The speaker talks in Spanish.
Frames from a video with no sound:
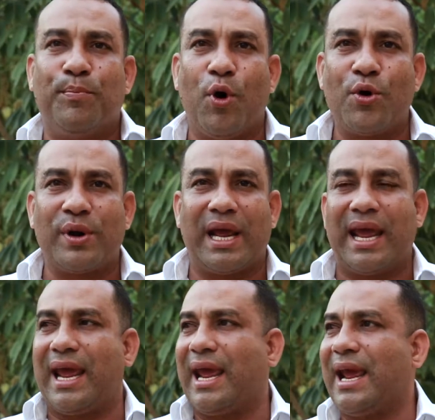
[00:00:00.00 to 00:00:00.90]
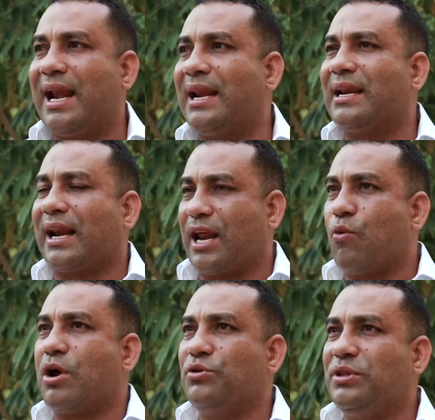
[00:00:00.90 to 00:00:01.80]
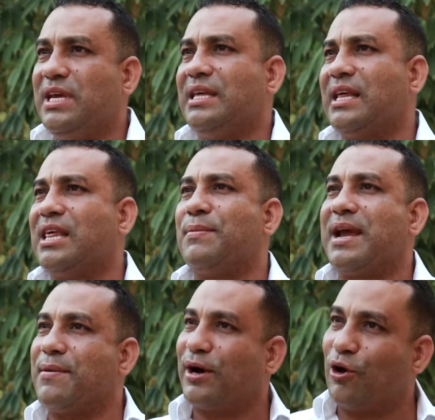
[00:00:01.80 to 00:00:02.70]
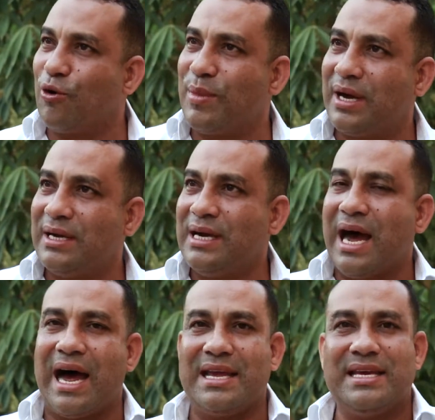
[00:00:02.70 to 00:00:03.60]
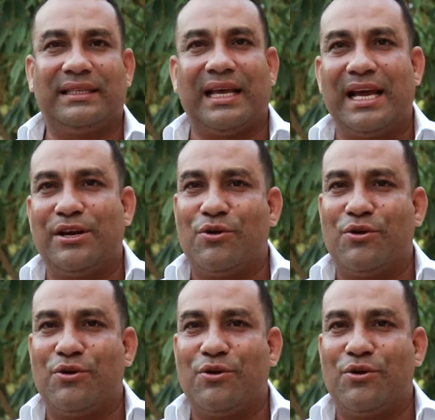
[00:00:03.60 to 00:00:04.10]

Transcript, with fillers: por el resguardo indígena de Mayabangloma ahí está